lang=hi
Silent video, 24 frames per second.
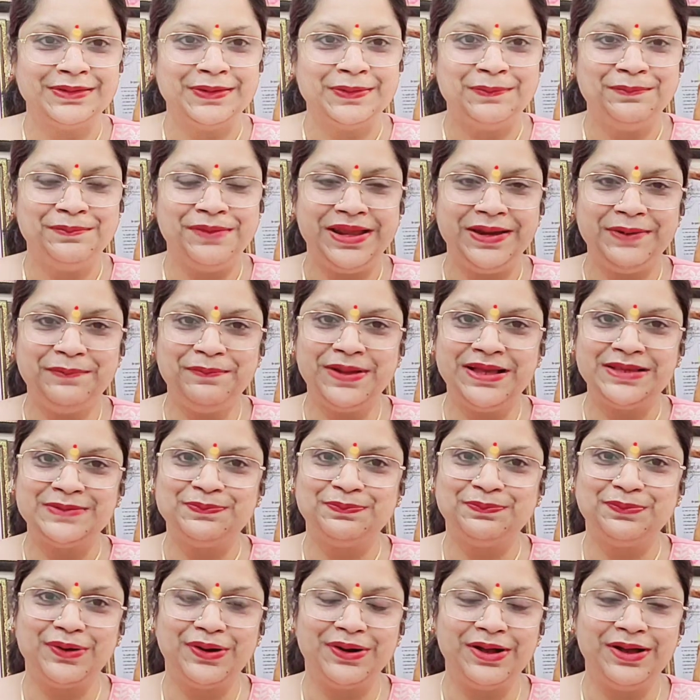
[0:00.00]
मेरे पास
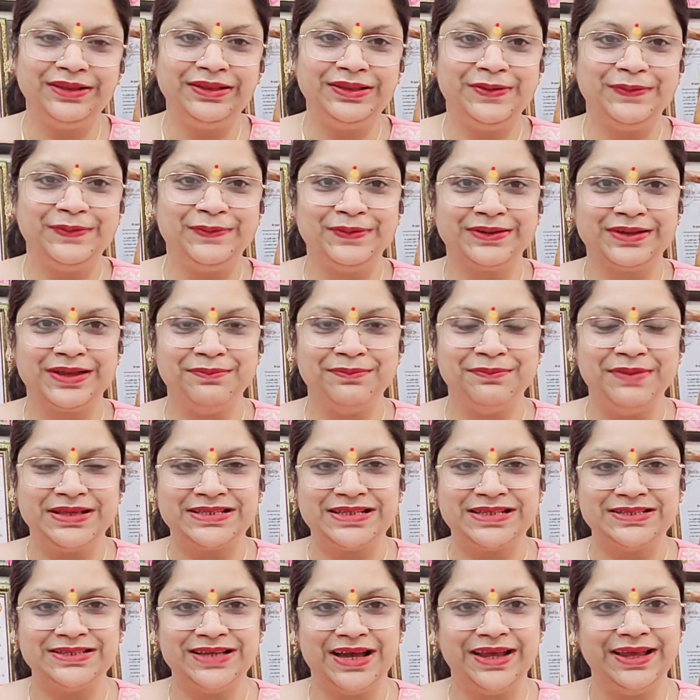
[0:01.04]
बहुत लोगों के
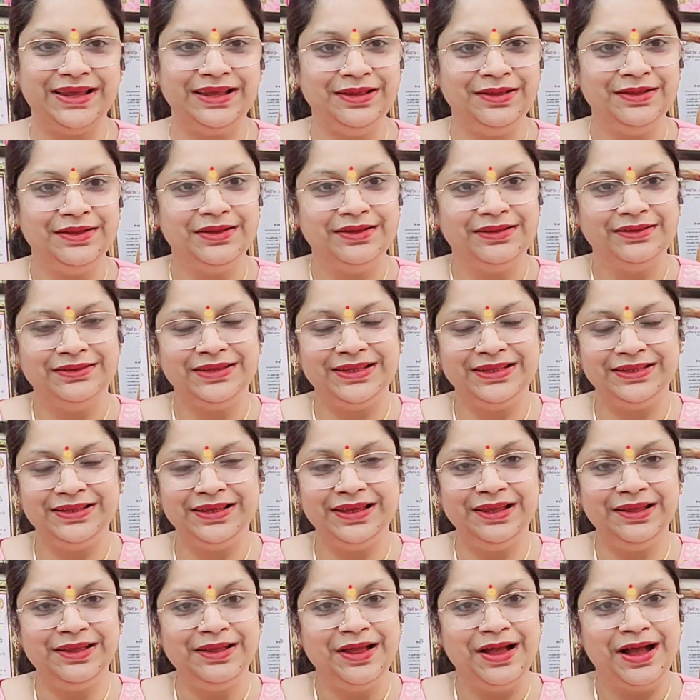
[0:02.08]
मैसेज आए दीदी
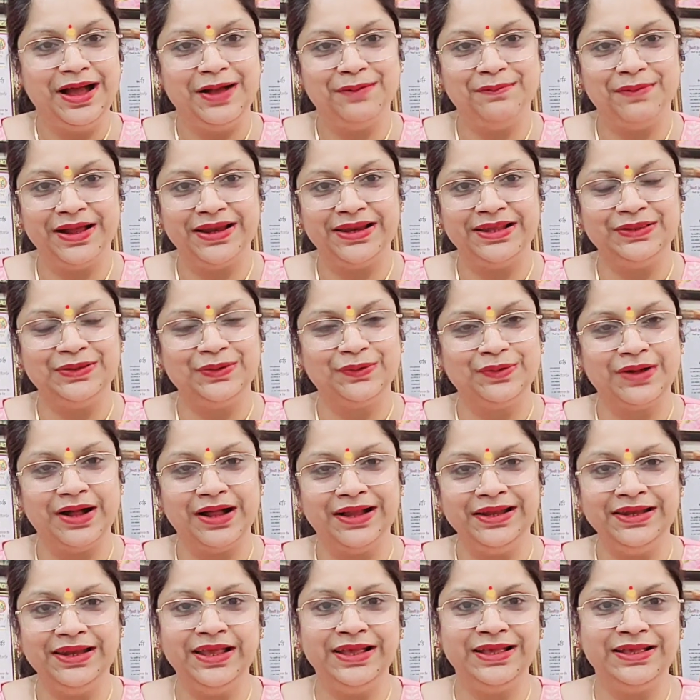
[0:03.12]
हमारी
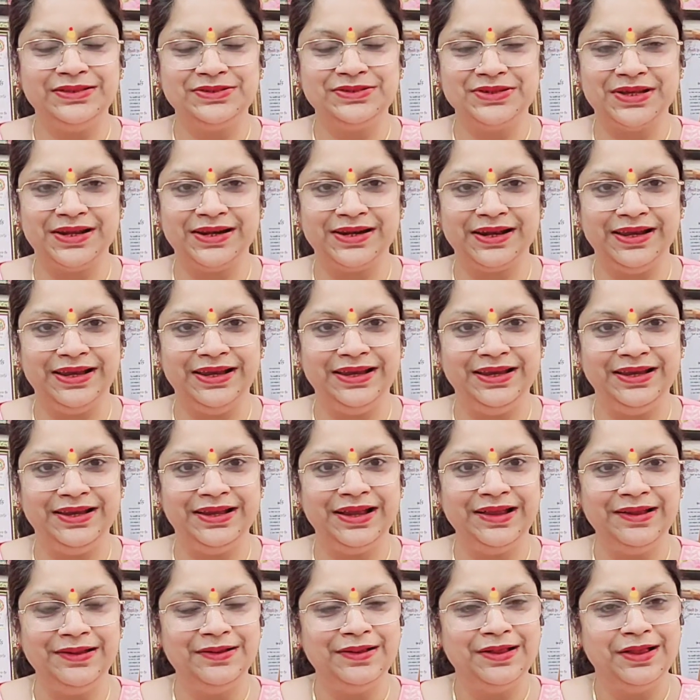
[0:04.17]
दुकान नहीं चल रही
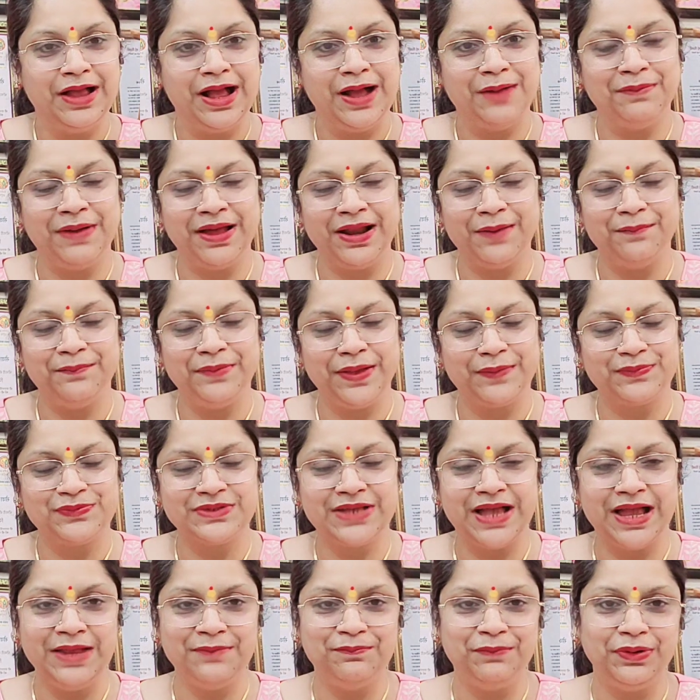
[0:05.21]
है हमारा
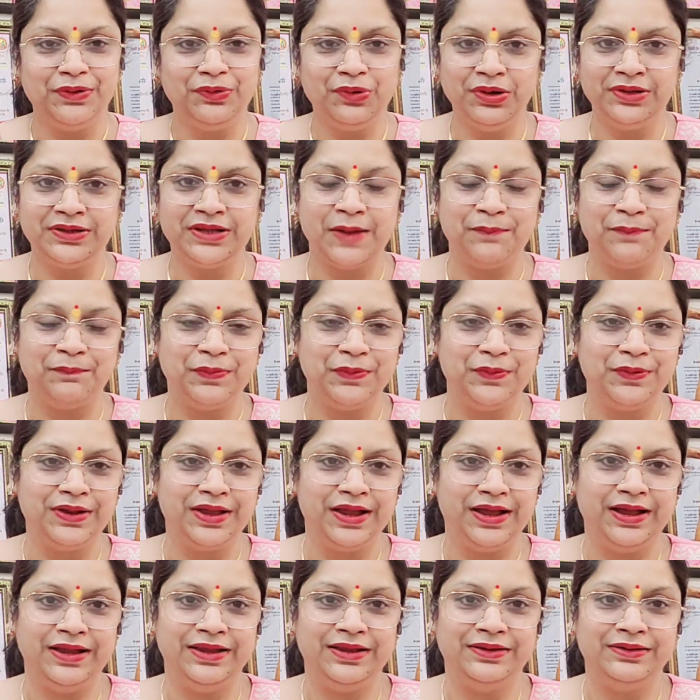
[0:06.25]
व्यवसाय बिल्कुल ठप हो
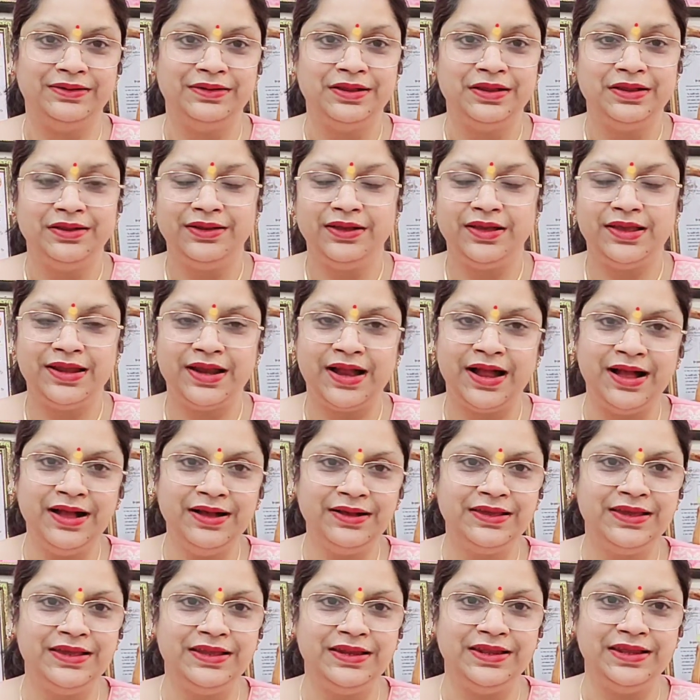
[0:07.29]
गया है
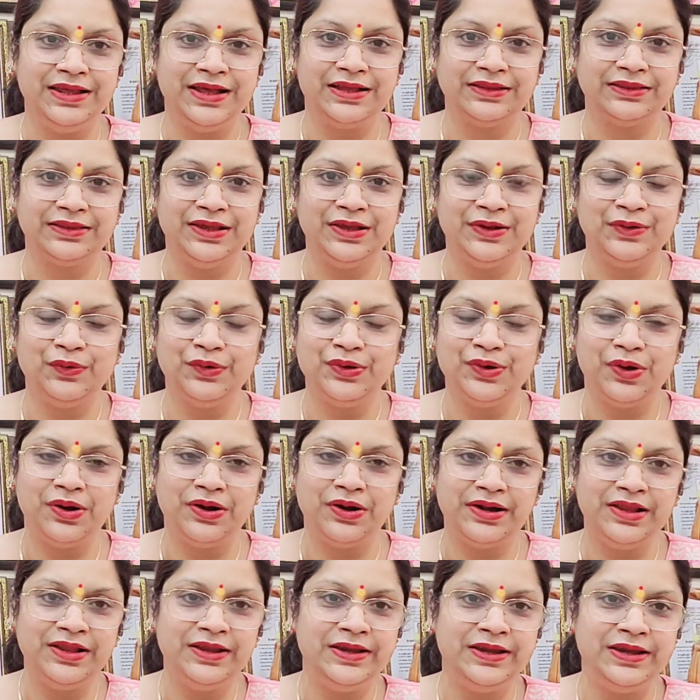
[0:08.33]
ग्राहक ही नहीं आते कोई
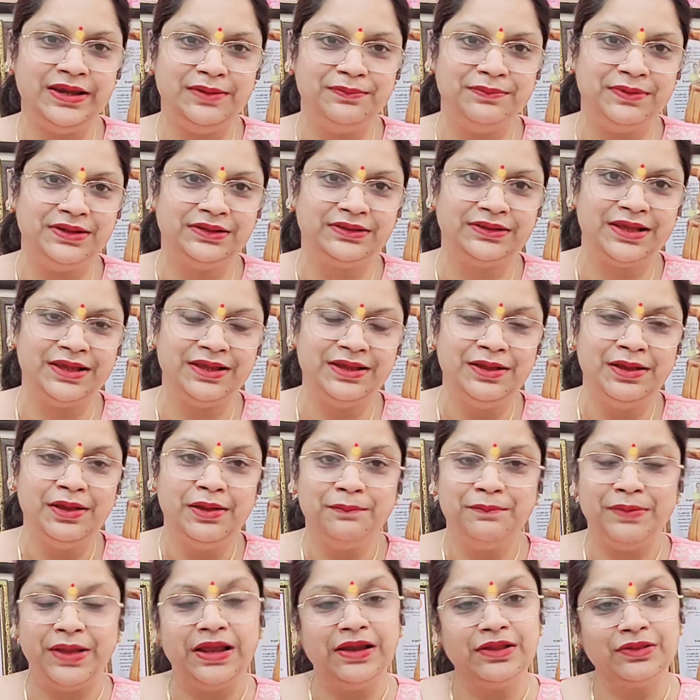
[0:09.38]
ऑर्डर ही नहीं मिलते
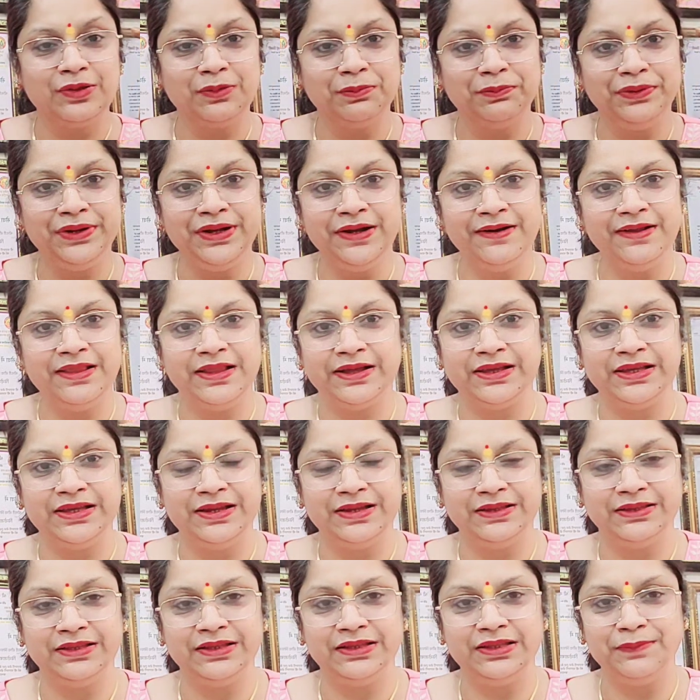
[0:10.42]
पहले तो भीड़ लगी
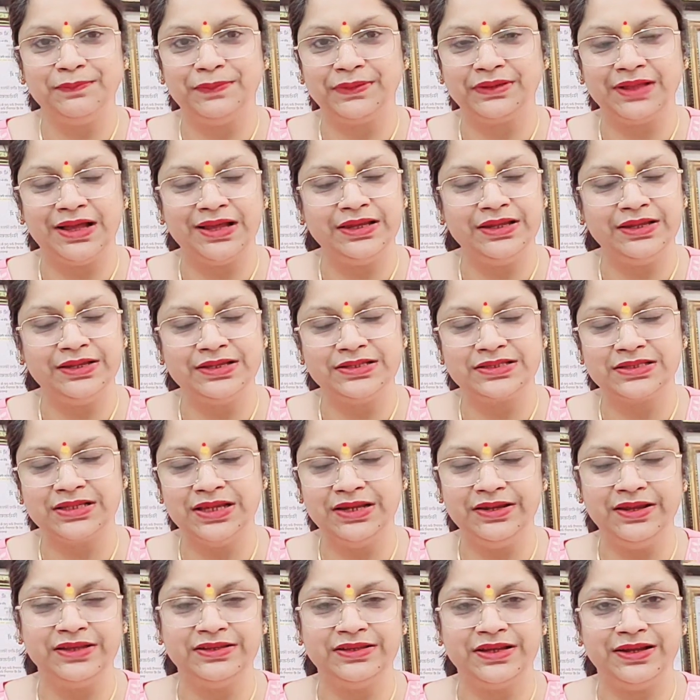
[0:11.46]
रहती थी पता नहीं किसकी
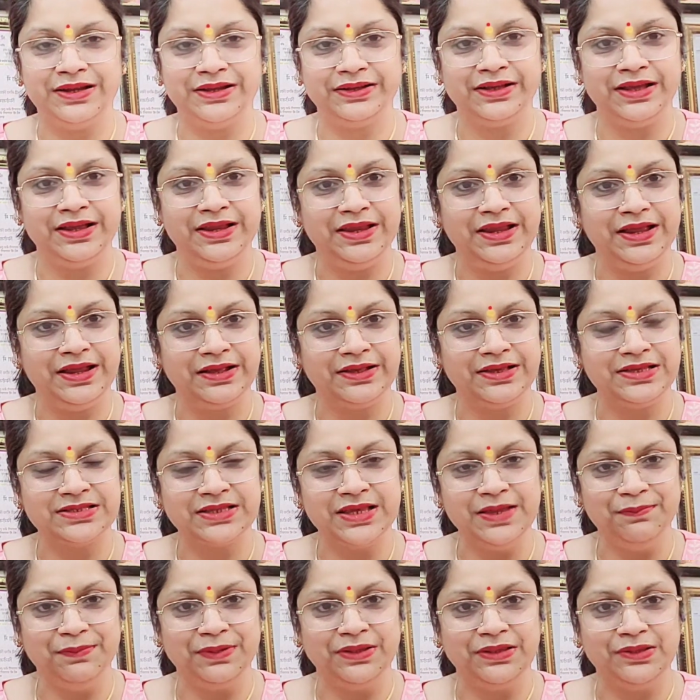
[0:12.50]
नज़र लग गई है
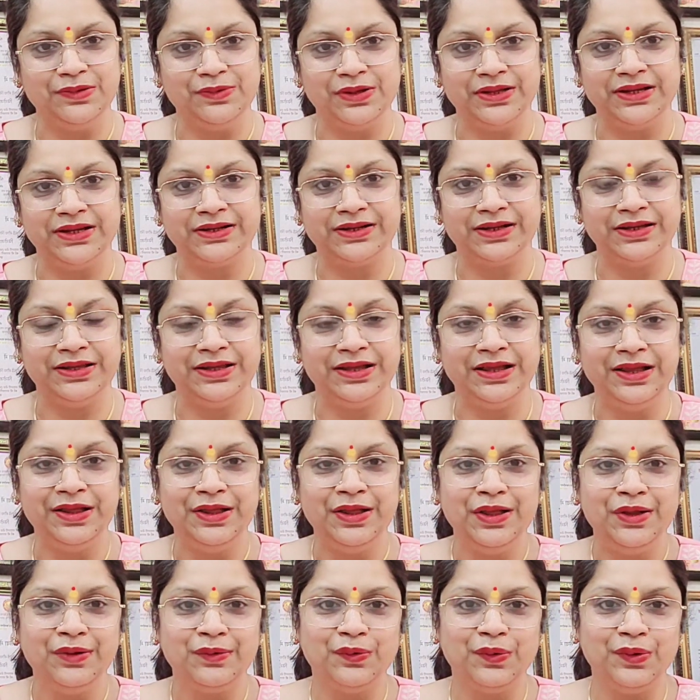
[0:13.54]
किसकी बदुआ लग गई है
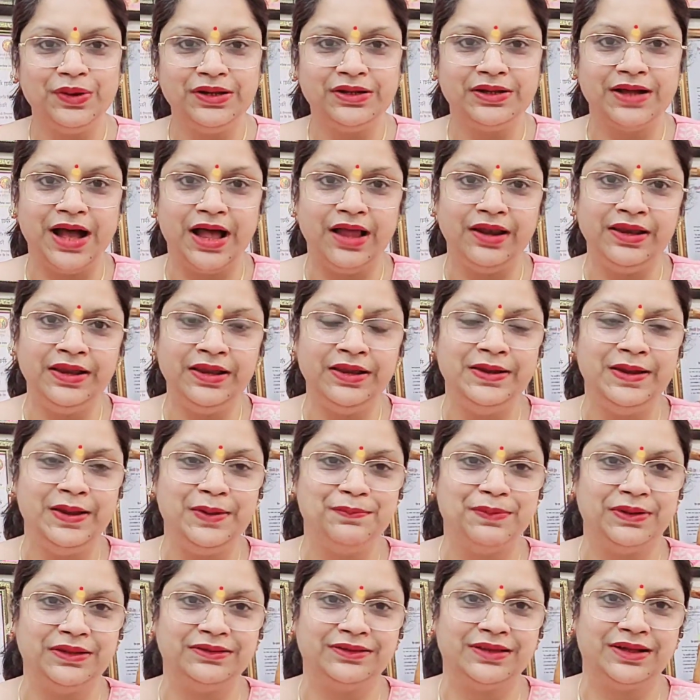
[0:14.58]
कोई कार्य ही नहीं
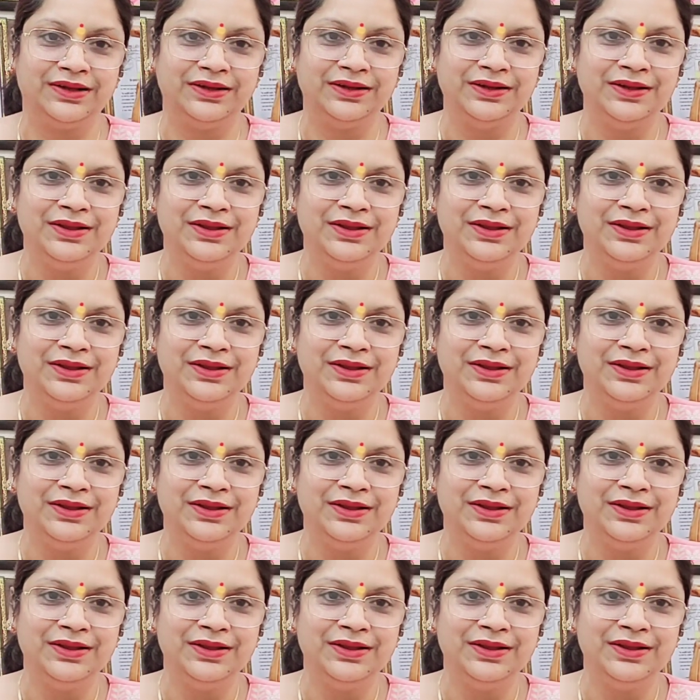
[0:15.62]
बनता